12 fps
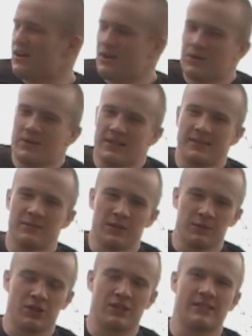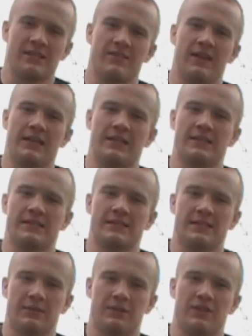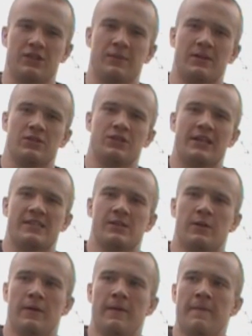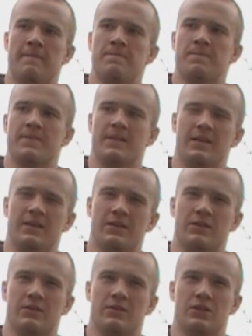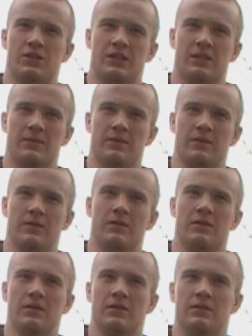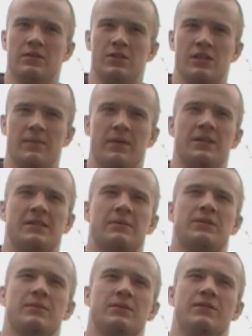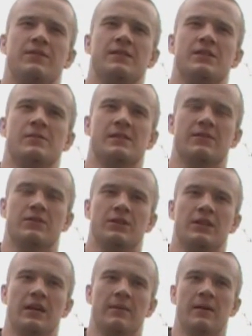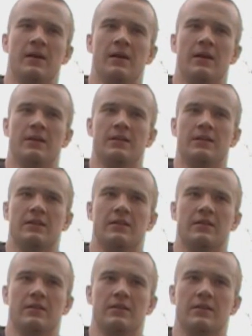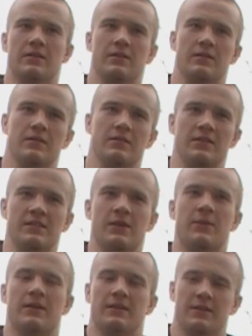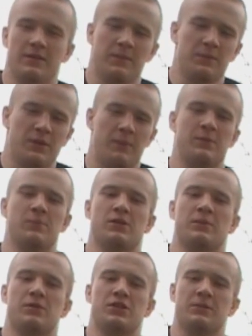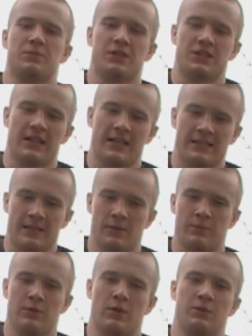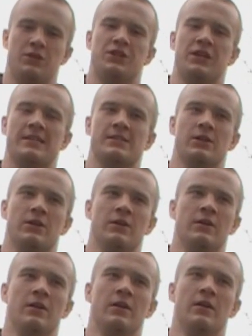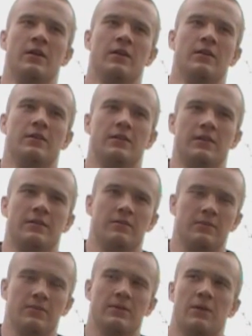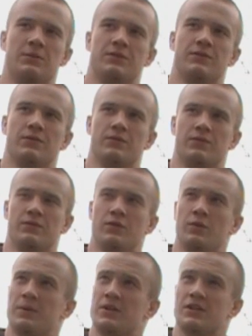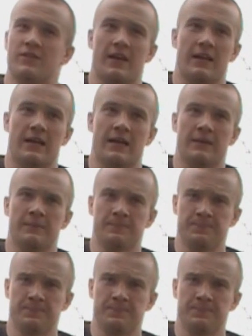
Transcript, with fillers: Ogólnie zmieniłem troszeczkę styl walki, staram się walczyć bardzo ciasno. I Jak Maciej Polak troszeczkę bardziej staram się być fizycznym zawodnikiem. Nie zakładam, to przed przejście, gary staram się robić się ciasno i udało mi się w, to, w dwóch pierwszych walkach.